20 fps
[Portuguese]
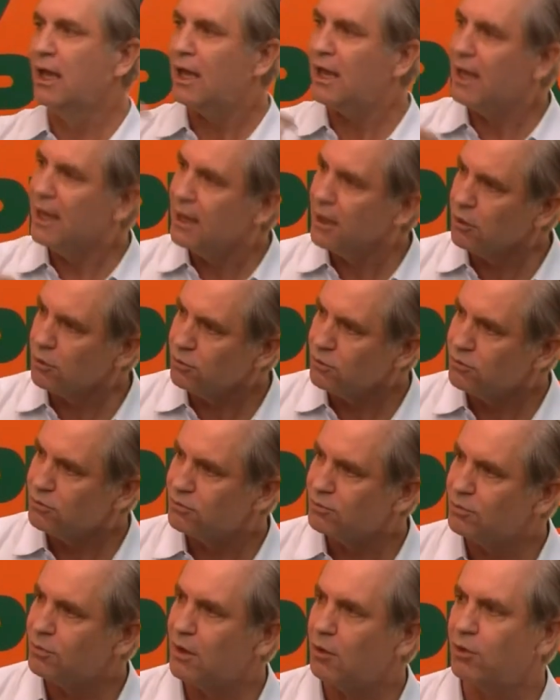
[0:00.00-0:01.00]

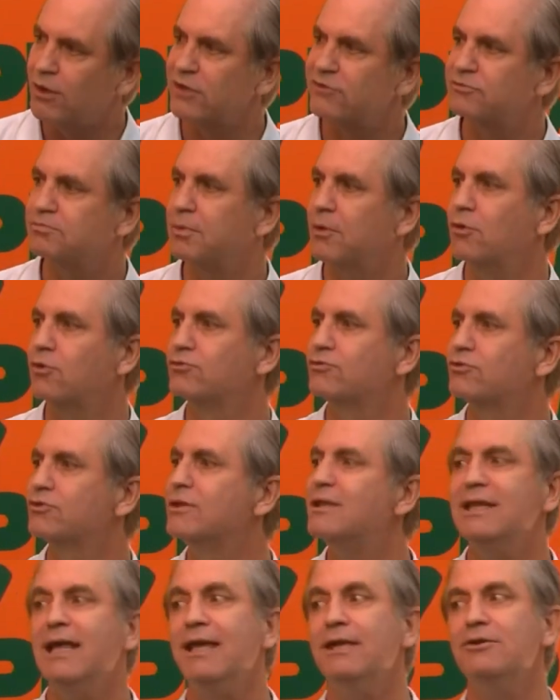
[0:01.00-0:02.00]
Eu não respondo
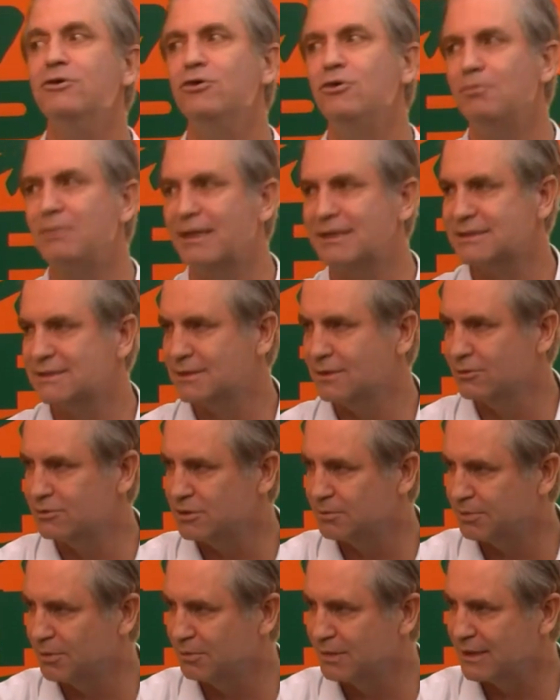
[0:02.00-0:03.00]
nenhuma ação
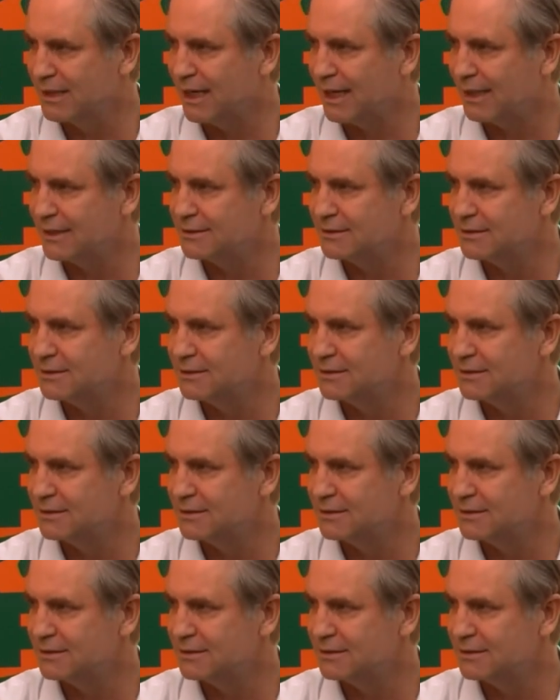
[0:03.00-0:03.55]
de probidade